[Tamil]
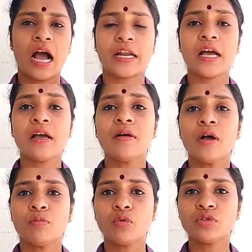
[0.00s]
ஆனால்
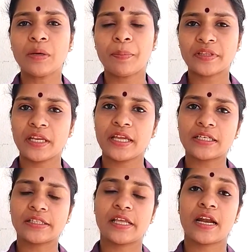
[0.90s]
மூத்த பத்திரிகை
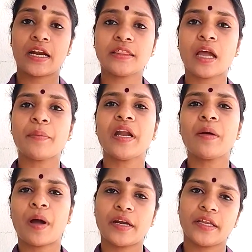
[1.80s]
ஆசிரியரான தமிழா
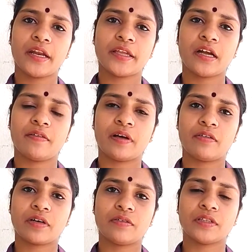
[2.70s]
பாண்டியன் ஐயா
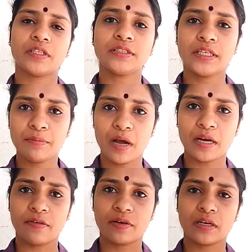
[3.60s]
அவர்கள் வந்து
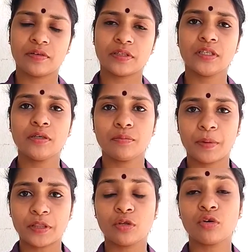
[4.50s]
சீமான் அவர்கள் வந்து
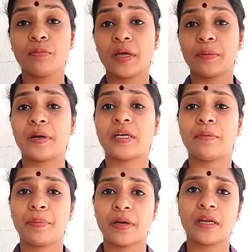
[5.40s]
பத்துக்கும் மேற்பட்ட
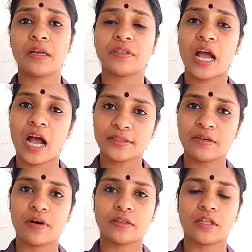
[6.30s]
பெண்களை வந்து ஆசை
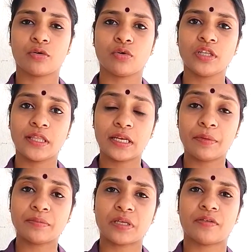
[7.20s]
வார்த்தை கூறி
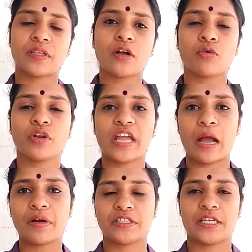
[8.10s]
திருமணம் செய்வதாக கூறி
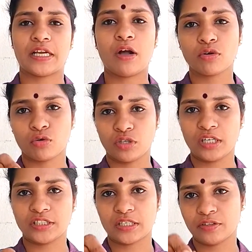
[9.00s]
ஏமாற்றியதாக ஒரு
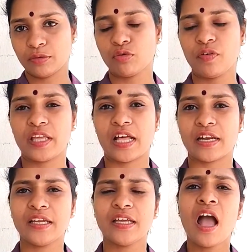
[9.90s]
குற்றச்சாட்டை வந்து
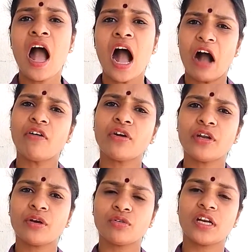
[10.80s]
முன்வைக்கிறாரு
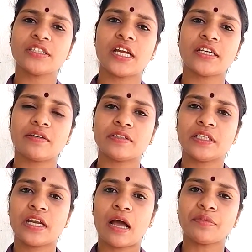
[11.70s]
அவருடைய குற்றச்சாட்டுக்கு வந்து
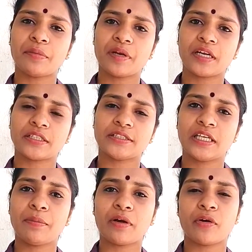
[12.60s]
நாம் தமிழர் கட்சி
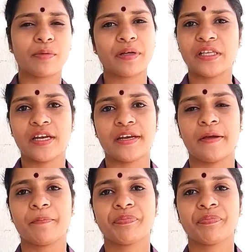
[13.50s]
சீமானுடைய பதில் என்ன